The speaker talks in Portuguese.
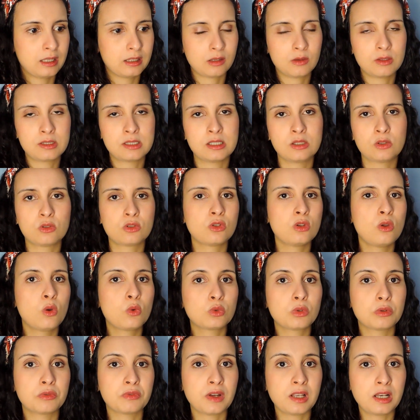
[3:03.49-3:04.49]
Então, assim, não sou
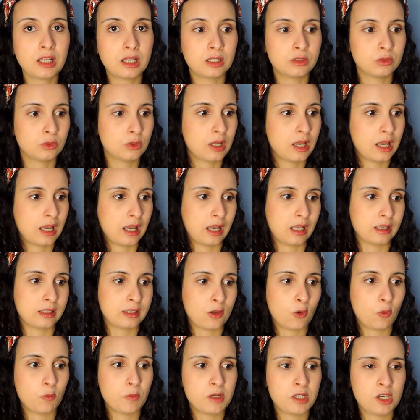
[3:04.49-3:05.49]
eu que estou falando,
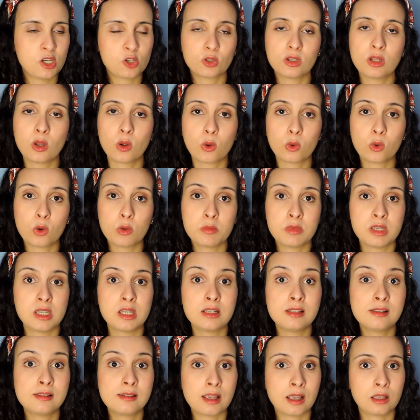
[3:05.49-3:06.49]
aqui é o ministro da
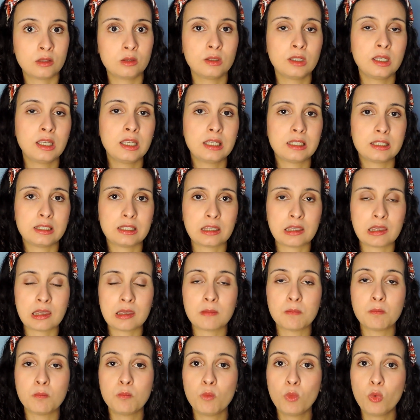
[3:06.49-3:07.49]
Economia dizendo
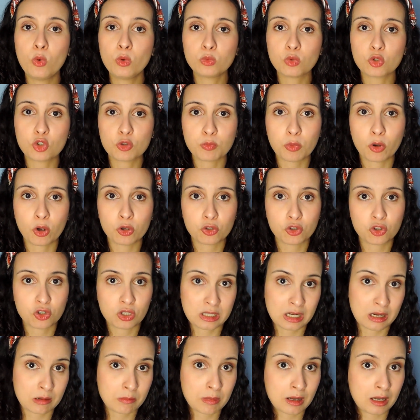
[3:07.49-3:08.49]
que muitos
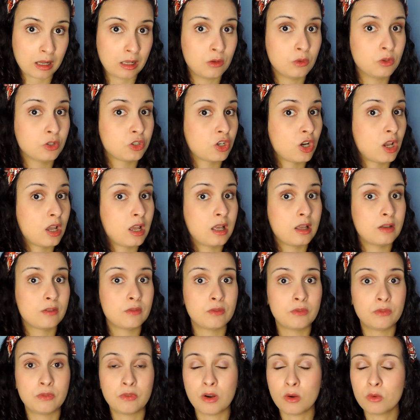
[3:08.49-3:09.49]
postos de trabalhos
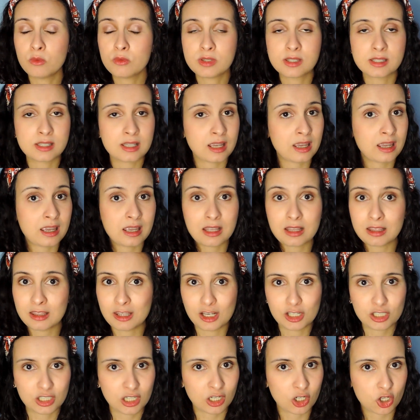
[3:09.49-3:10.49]
vão ser
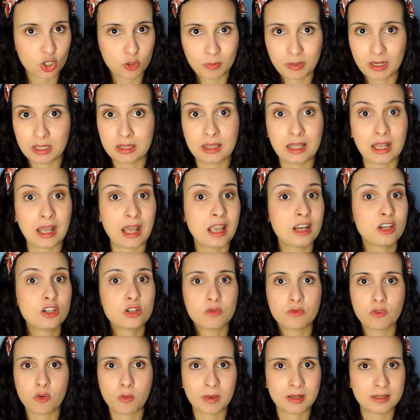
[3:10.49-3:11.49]
deixados para
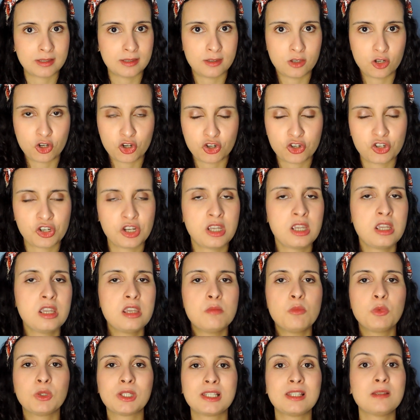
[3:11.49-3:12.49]
trás, não vão mais
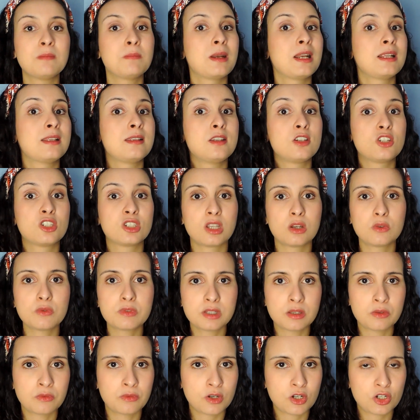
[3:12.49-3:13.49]
existir, e muitas empresas
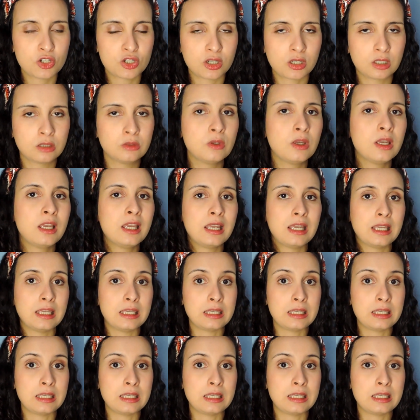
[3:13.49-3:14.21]
estão se fechando.